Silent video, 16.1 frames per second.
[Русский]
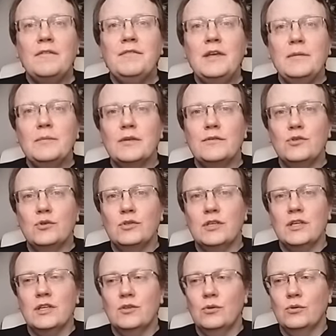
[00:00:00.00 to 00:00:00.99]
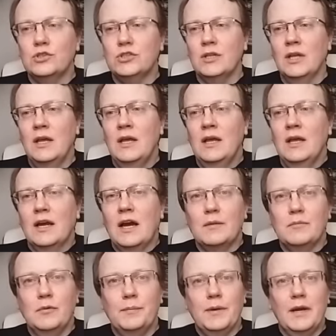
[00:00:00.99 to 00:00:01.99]
Фильм-то все-таки должен
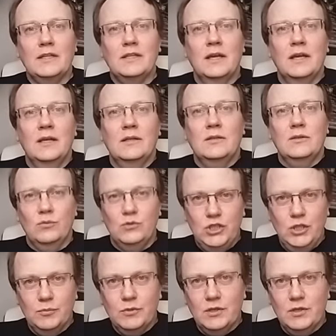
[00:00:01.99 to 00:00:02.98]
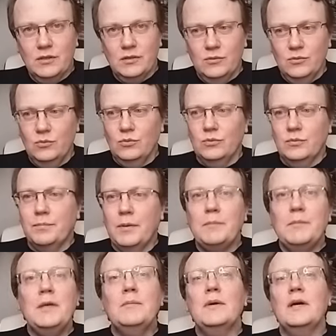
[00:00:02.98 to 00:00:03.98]
как бы брать, ну, чем-то, ну,
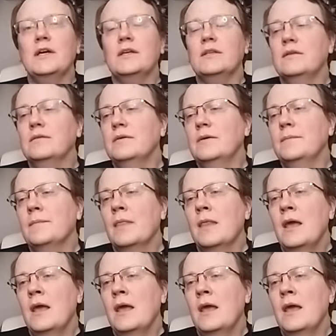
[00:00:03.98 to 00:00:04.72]
помимо этого.